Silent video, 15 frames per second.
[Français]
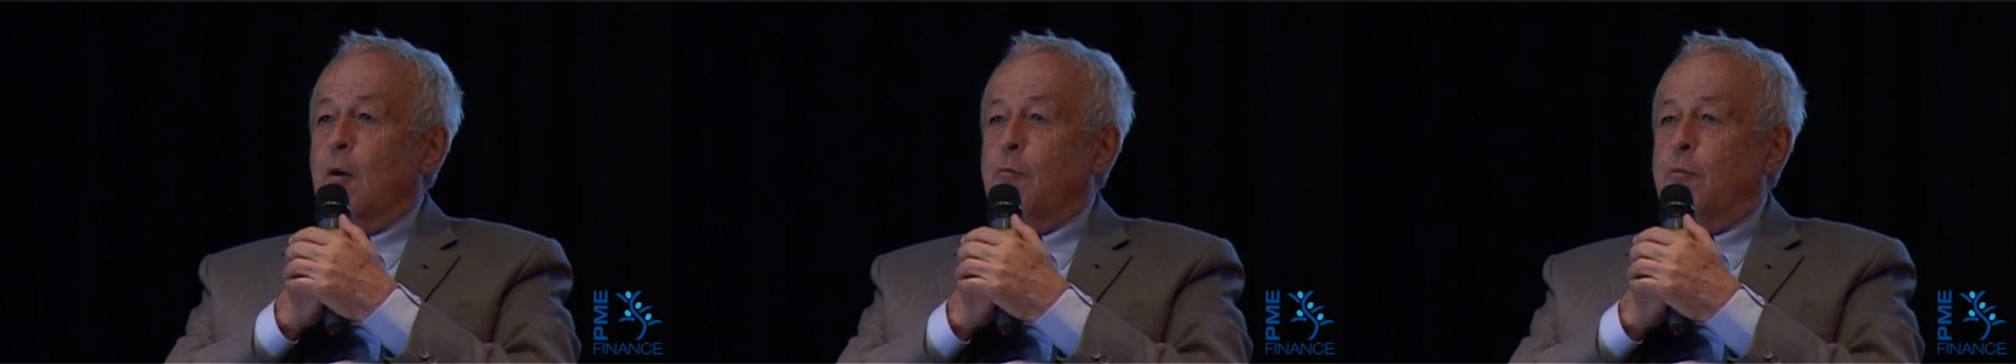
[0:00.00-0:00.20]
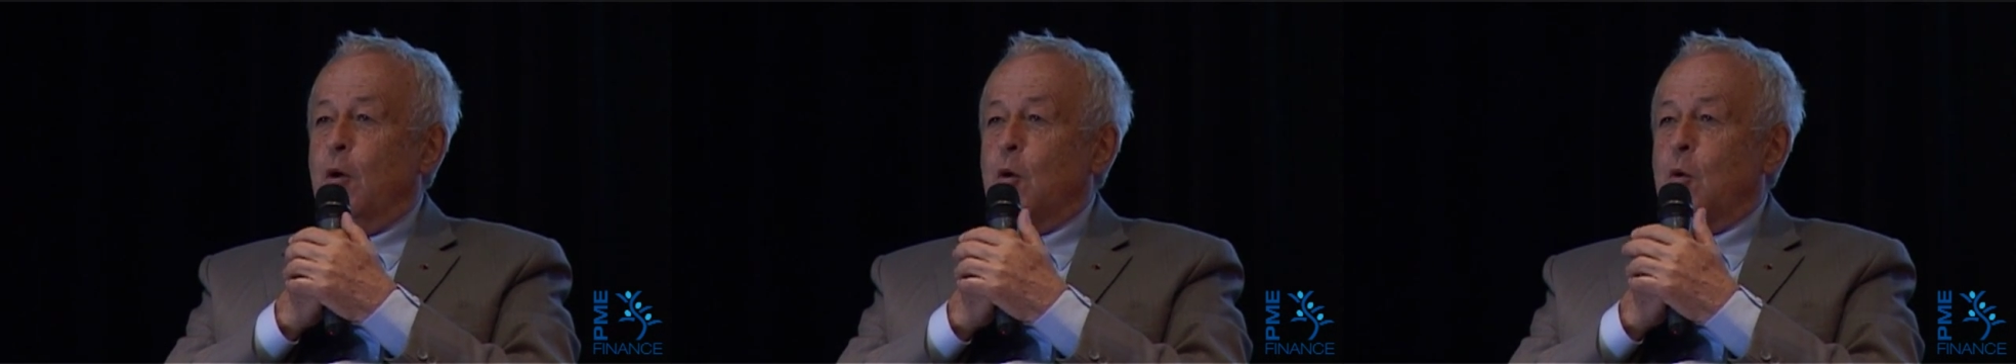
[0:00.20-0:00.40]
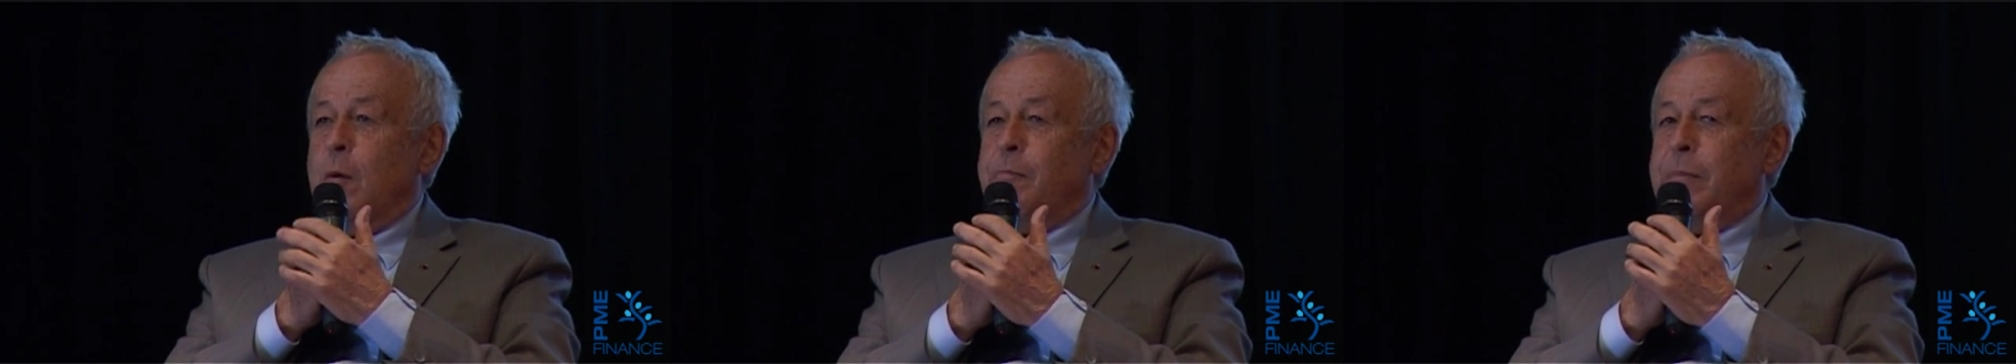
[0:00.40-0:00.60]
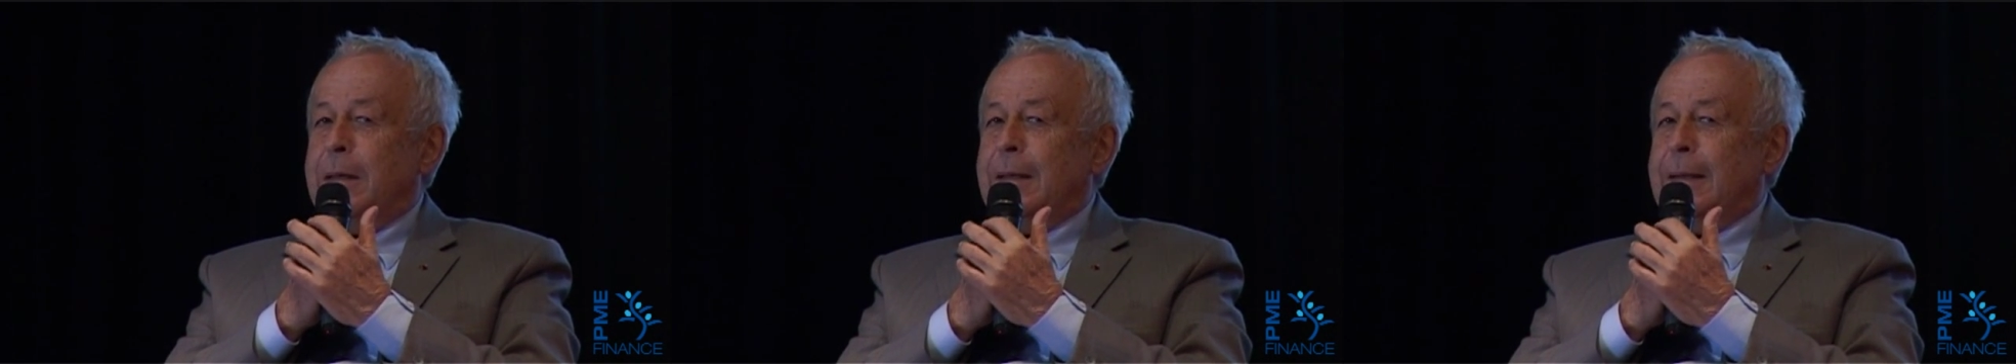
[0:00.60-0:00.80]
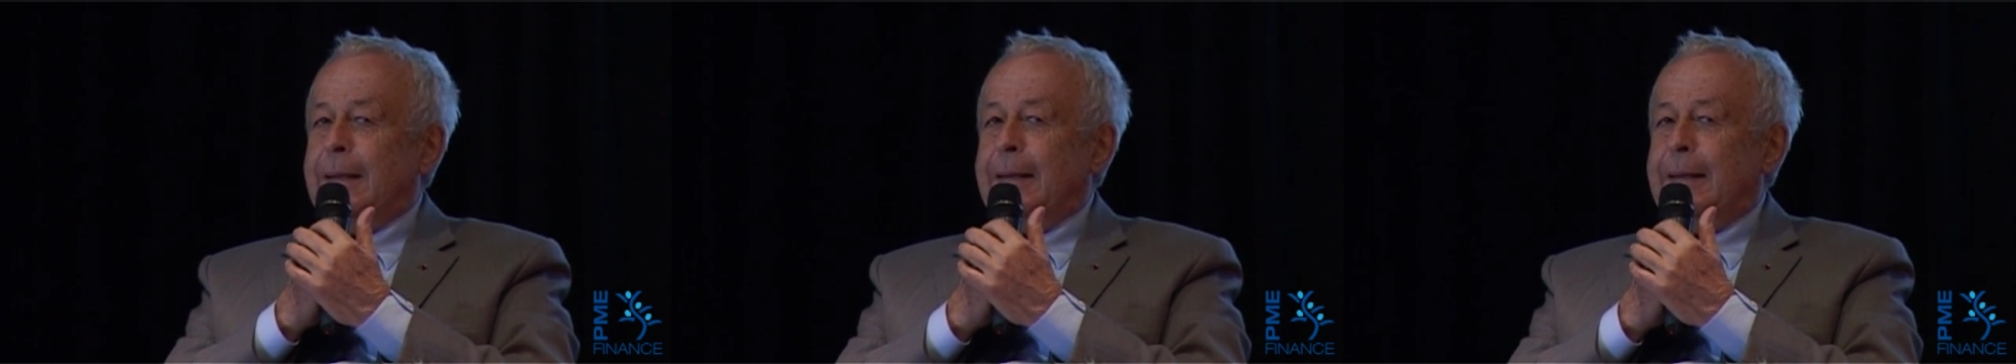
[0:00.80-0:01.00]
Pourquoi
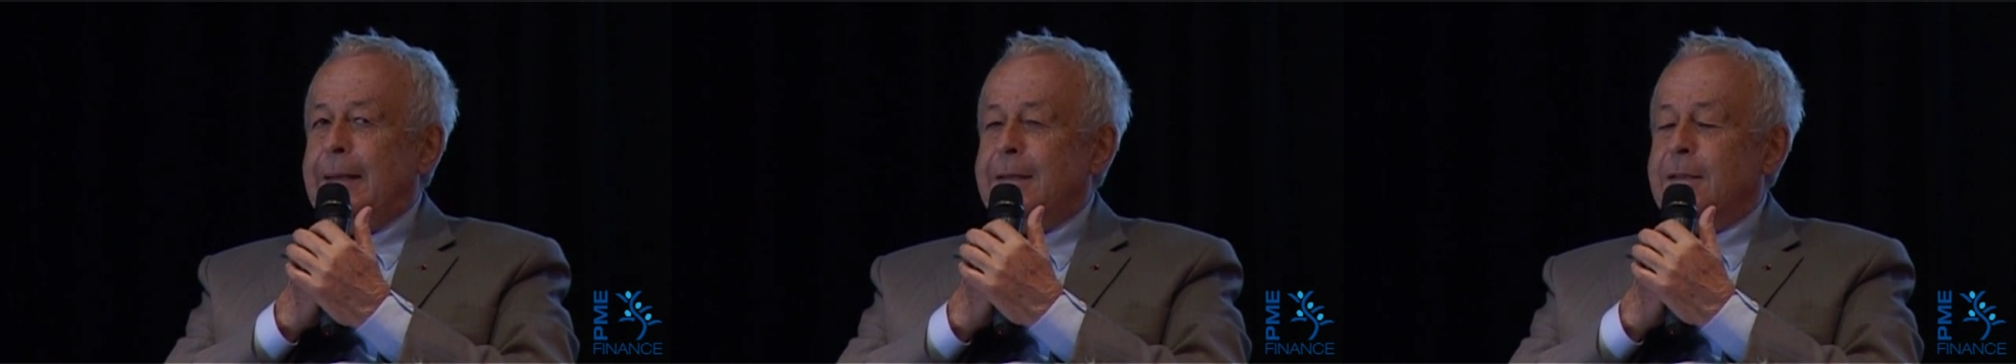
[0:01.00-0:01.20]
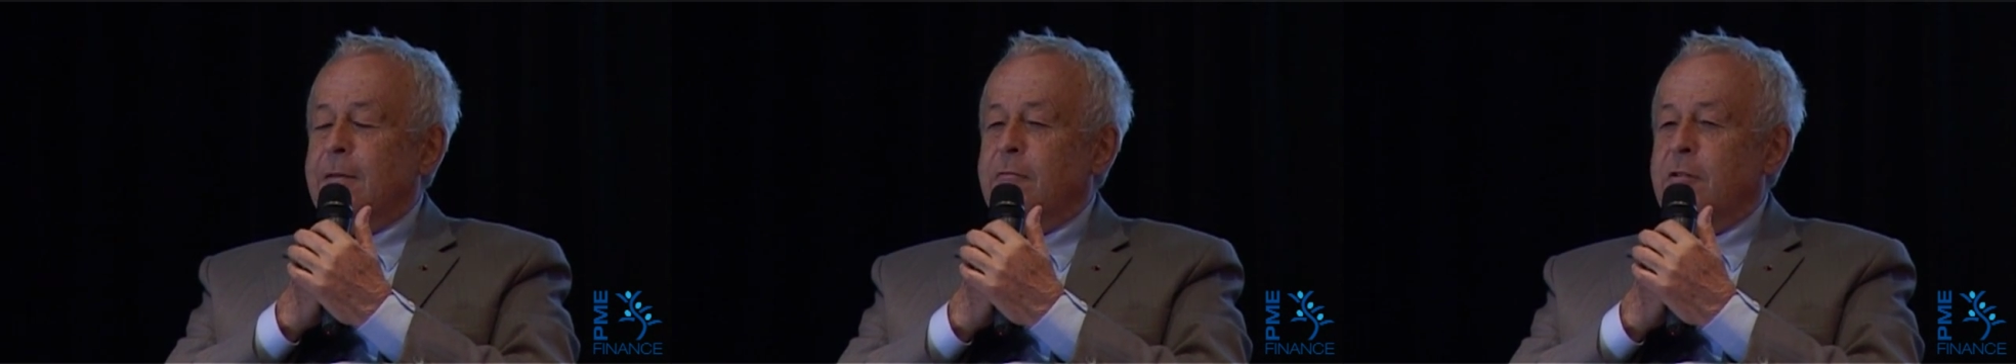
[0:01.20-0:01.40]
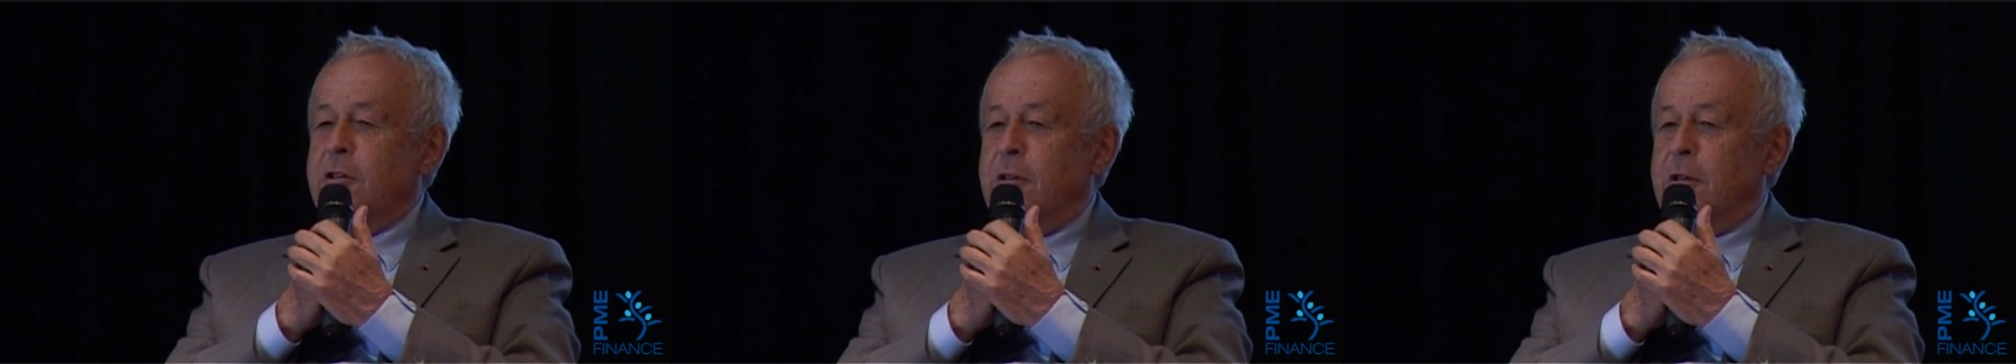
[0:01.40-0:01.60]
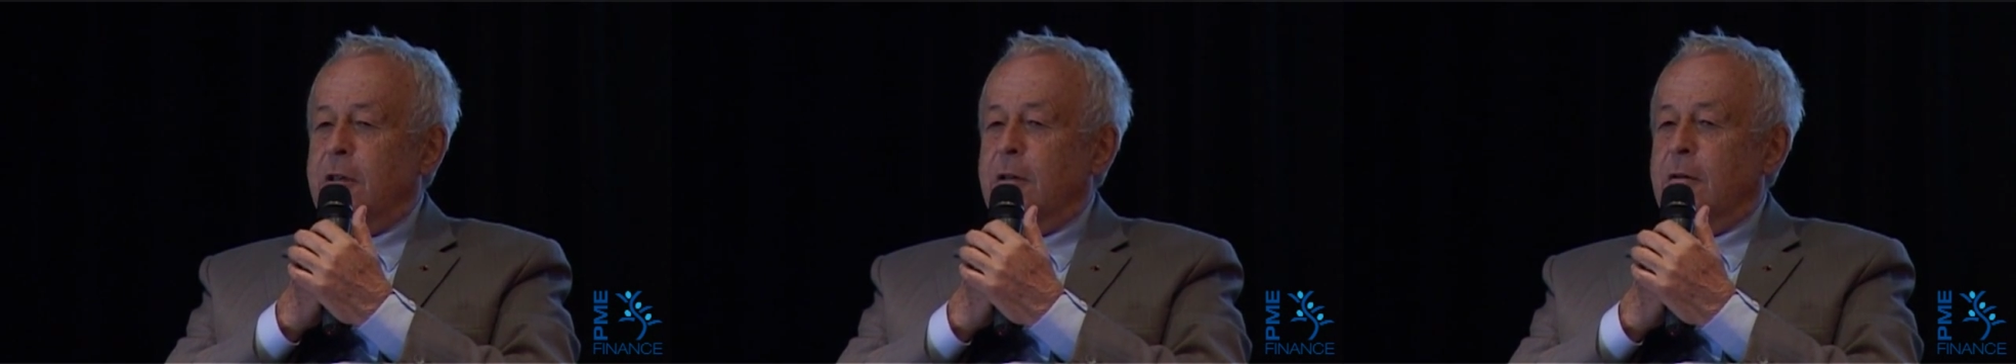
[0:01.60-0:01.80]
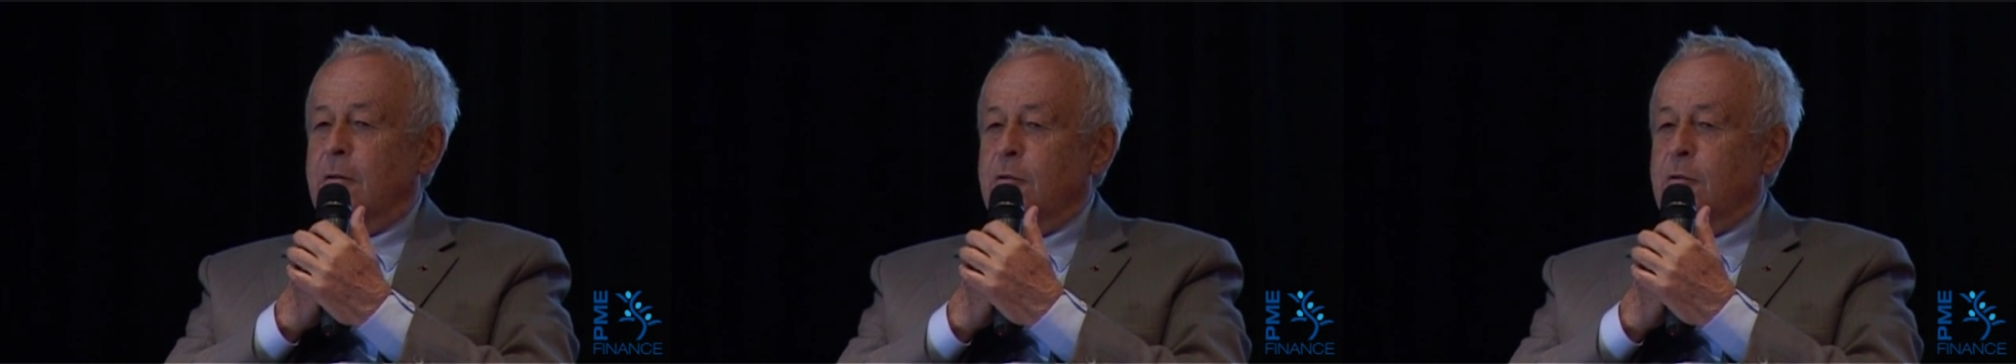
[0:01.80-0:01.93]
pas les envoyer,